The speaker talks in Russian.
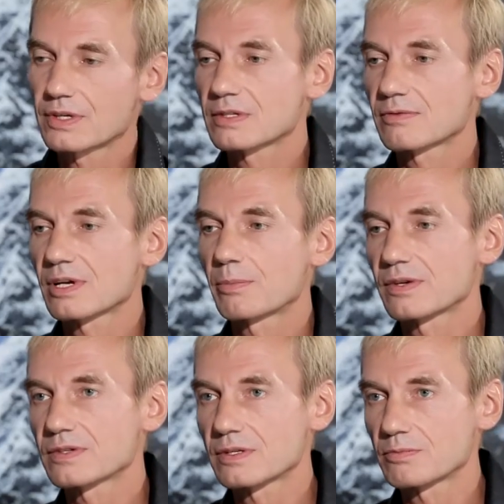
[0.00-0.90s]
Естественно, сам
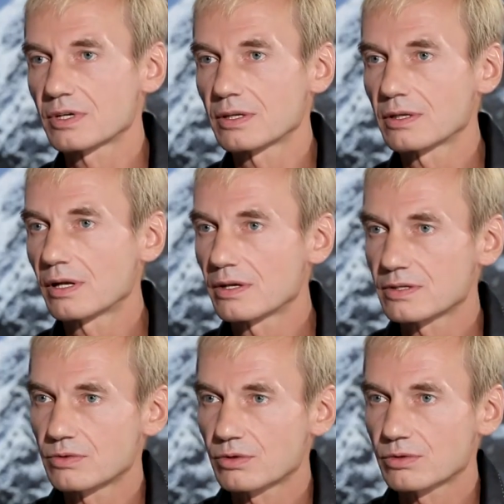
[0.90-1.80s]
процесс мы не
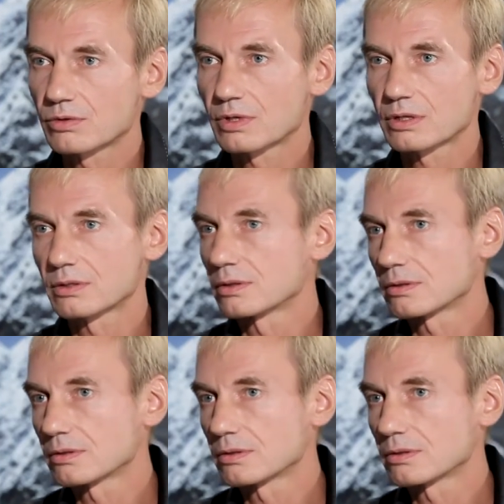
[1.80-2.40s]
лезем друг к другу, он